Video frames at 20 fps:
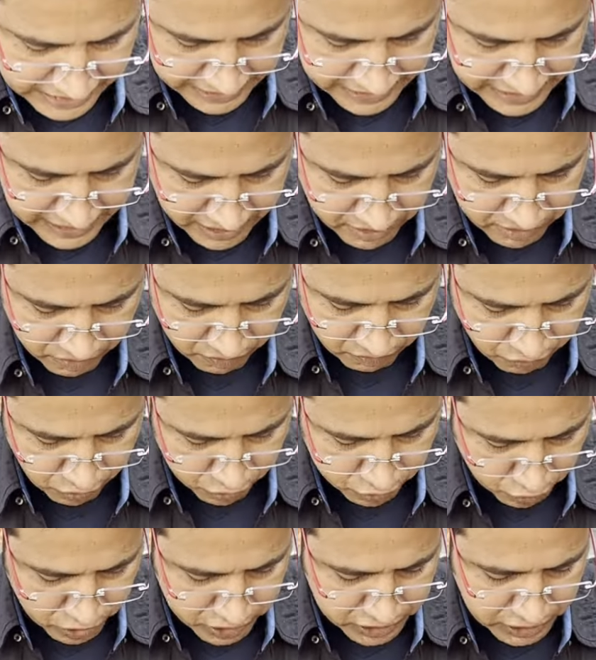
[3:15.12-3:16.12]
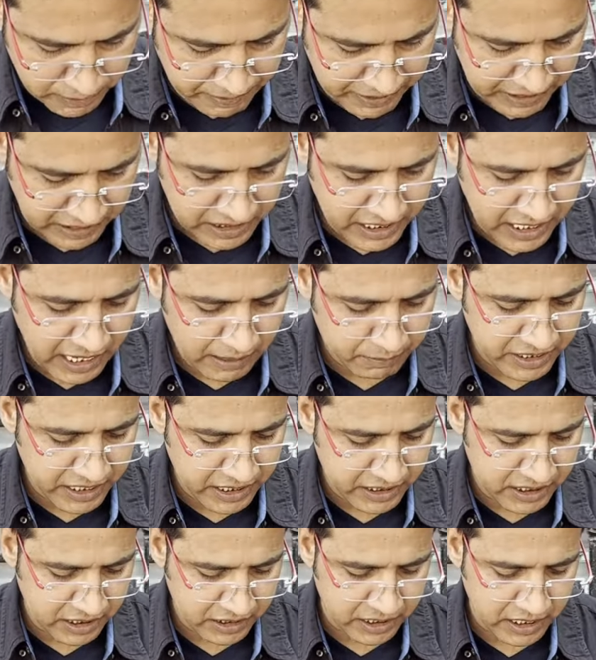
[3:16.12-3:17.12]
लेयर है वो थोड़ी सी पतली है आप
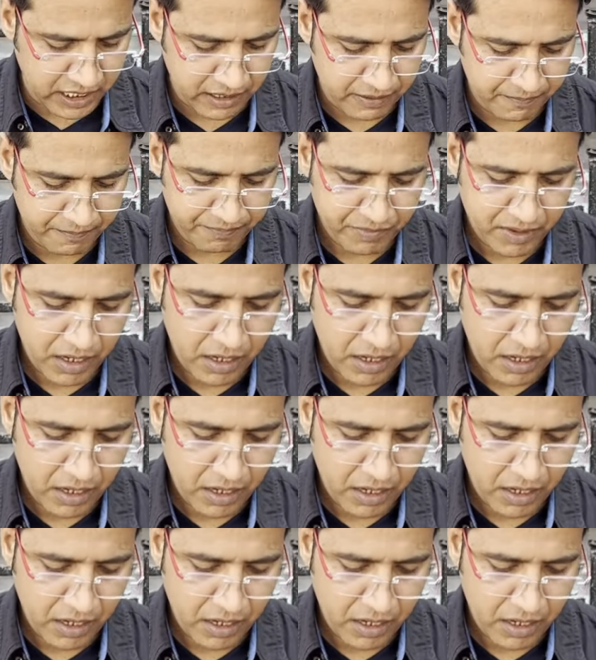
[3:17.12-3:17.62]
देख सकते हैं